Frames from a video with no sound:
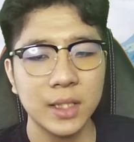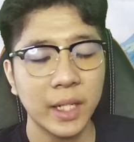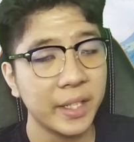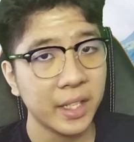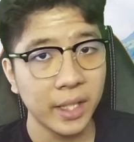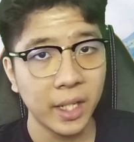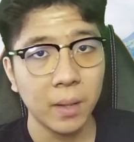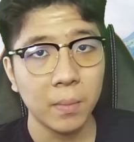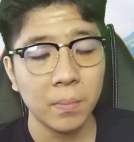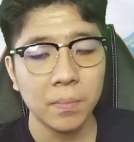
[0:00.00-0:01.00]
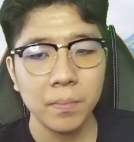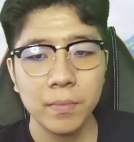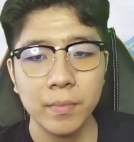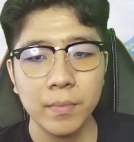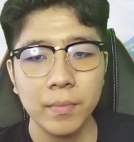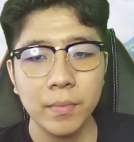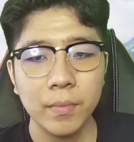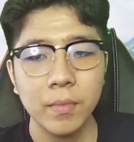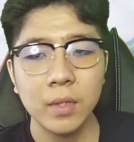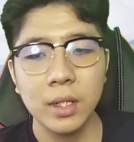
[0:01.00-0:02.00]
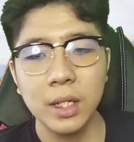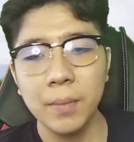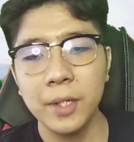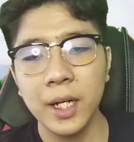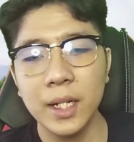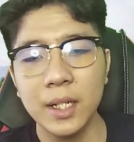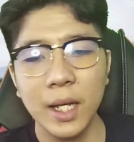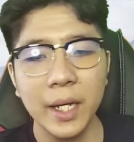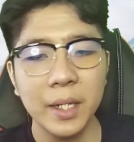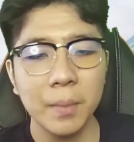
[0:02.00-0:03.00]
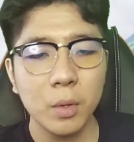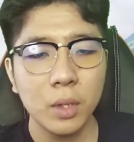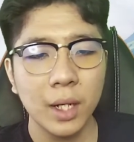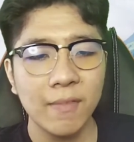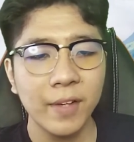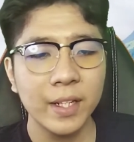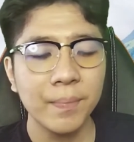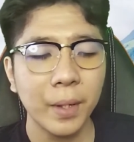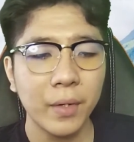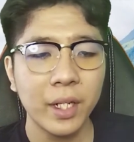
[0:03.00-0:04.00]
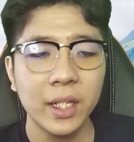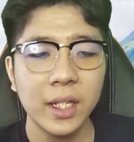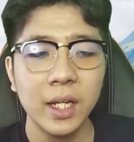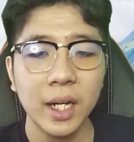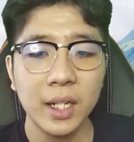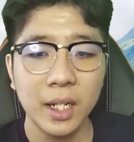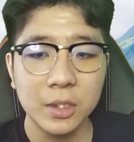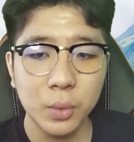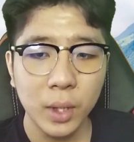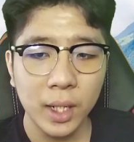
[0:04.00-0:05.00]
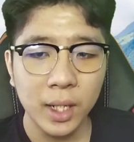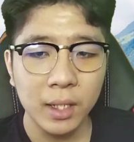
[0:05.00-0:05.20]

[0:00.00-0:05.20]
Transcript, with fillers: detail. Kelebihan lain menggunakan Phantom Power ini adalah suara,